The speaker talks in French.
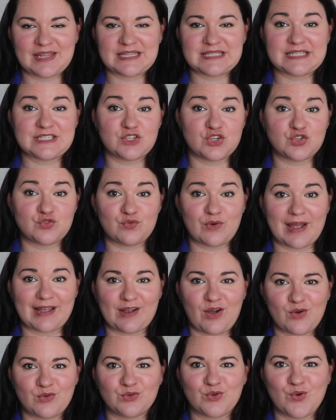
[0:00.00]
C'est ce que je vous
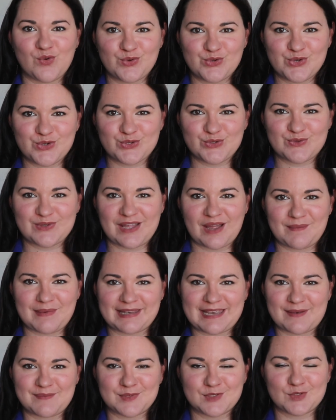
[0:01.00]
raconte aujourd'hui dans
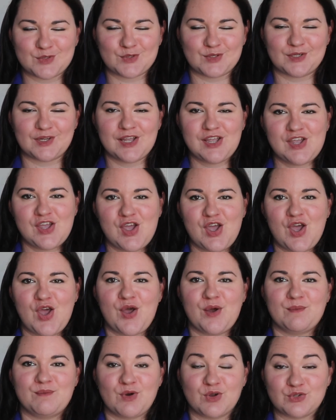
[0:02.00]
ma capsule.
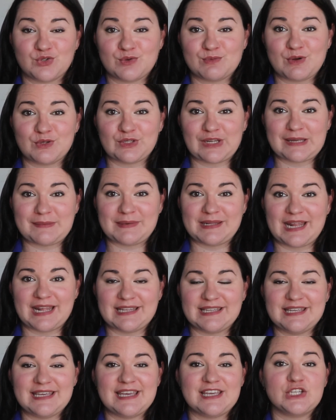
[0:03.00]
Bonjour, mon nom est
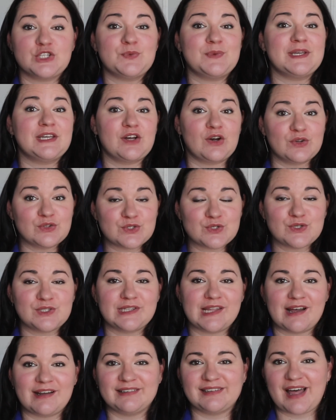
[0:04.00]
Mélanie et je suis
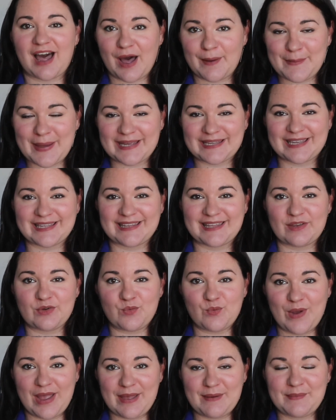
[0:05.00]
consultante en
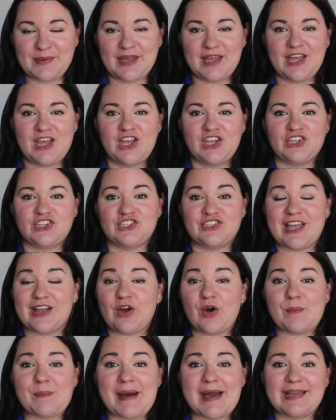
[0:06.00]
marketing web.
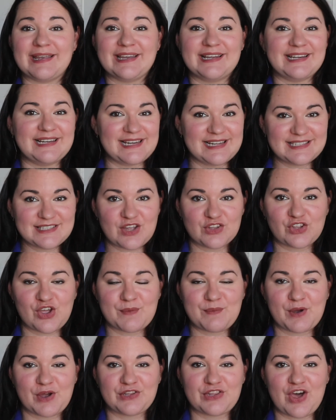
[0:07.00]
J'accompagne les
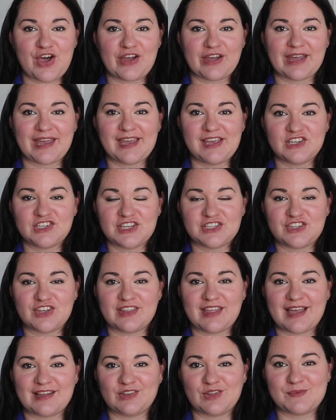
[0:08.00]
entrepreneurs et
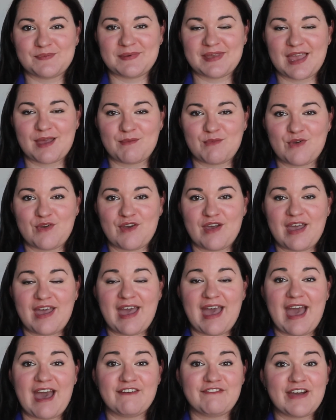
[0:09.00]
gestionnaires de PME
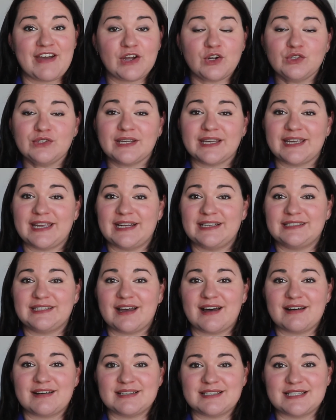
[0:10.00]
à faire une réelle
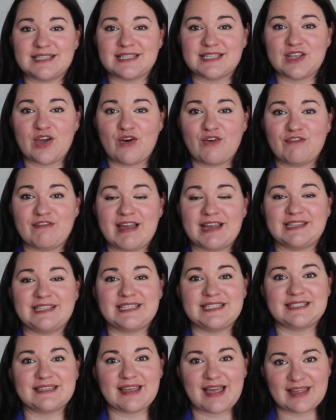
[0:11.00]
transition vers
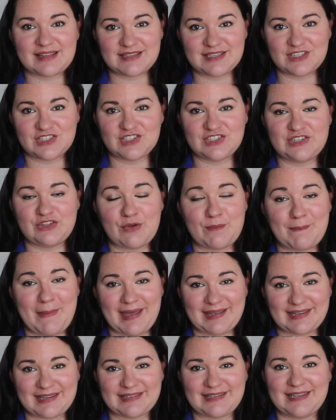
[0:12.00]
des stratégies de
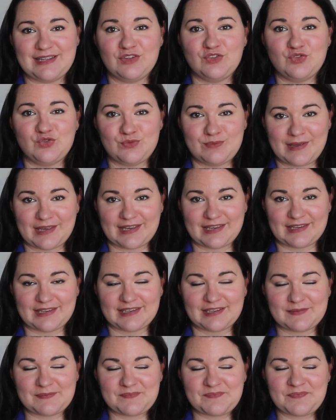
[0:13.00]
marketing
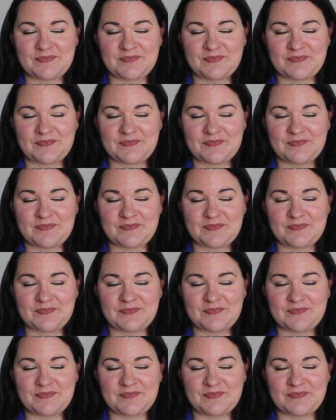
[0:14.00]
numérique.